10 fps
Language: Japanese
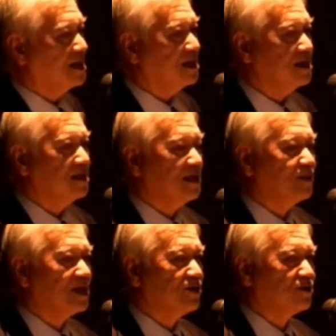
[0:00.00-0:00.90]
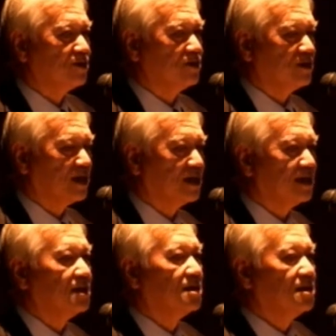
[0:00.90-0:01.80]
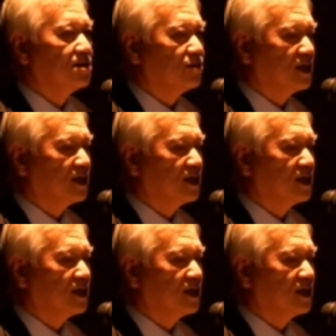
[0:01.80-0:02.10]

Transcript: かにリーマンショックというのがそ